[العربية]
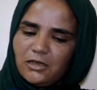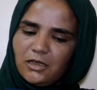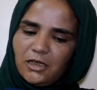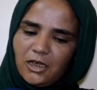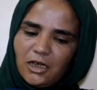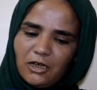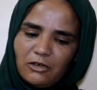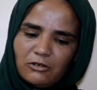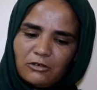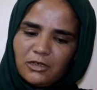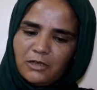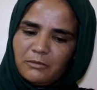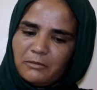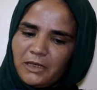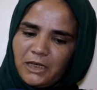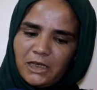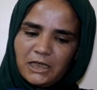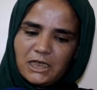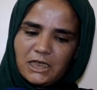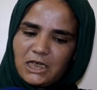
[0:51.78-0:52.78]
لا خويا
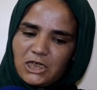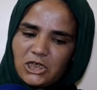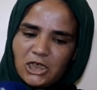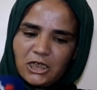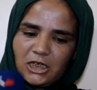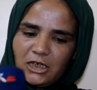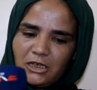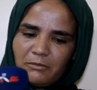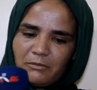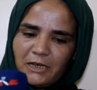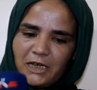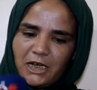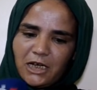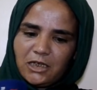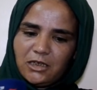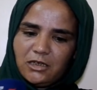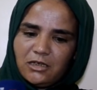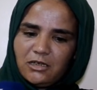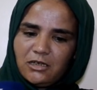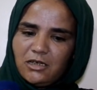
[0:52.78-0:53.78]
ما تزادش هذا
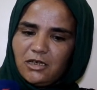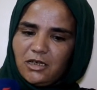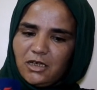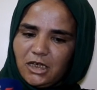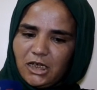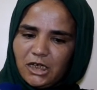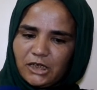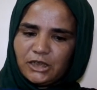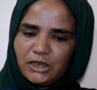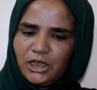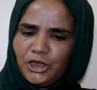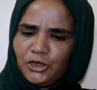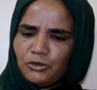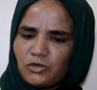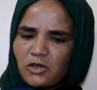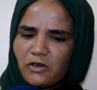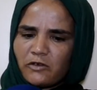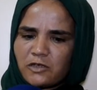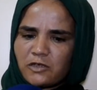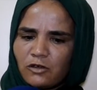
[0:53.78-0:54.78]
المرض كانت دري
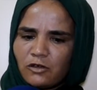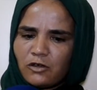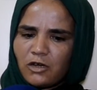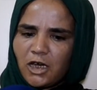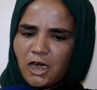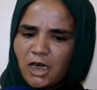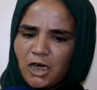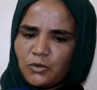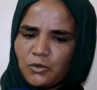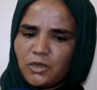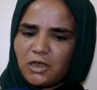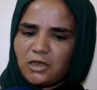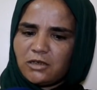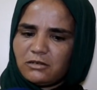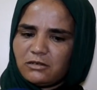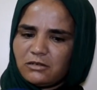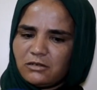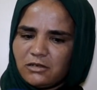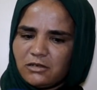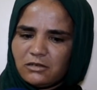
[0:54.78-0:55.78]
وشاف صغرها
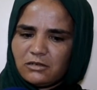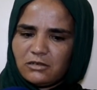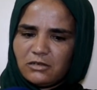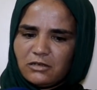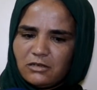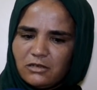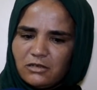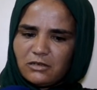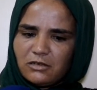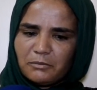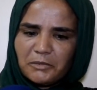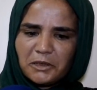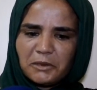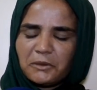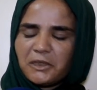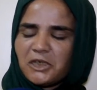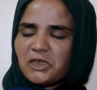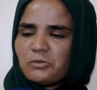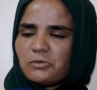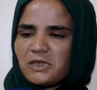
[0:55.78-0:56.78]
وكانت ما
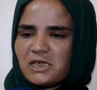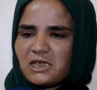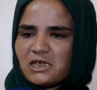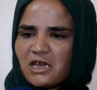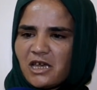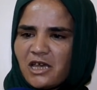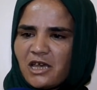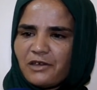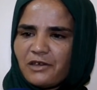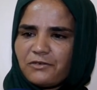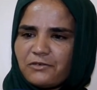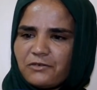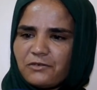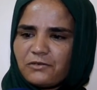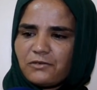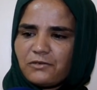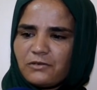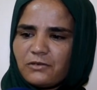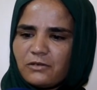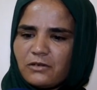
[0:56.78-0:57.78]
تبكيش بزاف
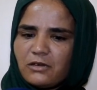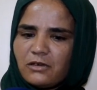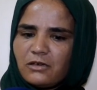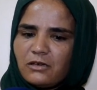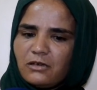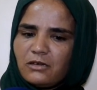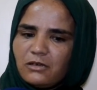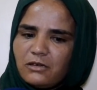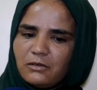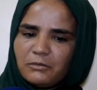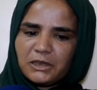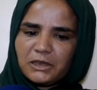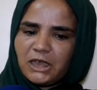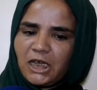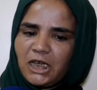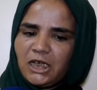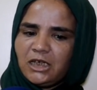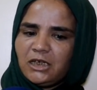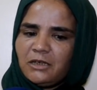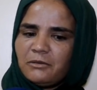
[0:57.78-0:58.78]

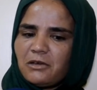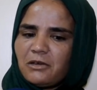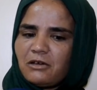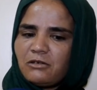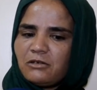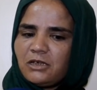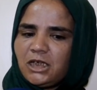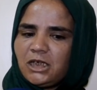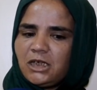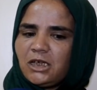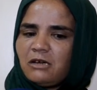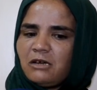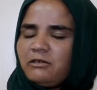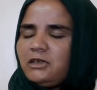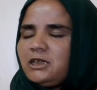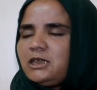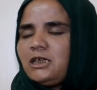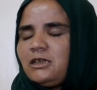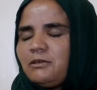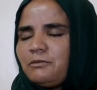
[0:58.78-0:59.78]
طالع انا باخويا تا
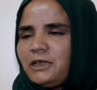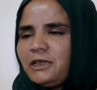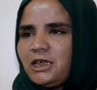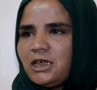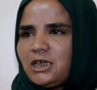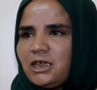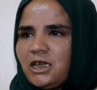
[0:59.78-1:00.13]
ولات البنيه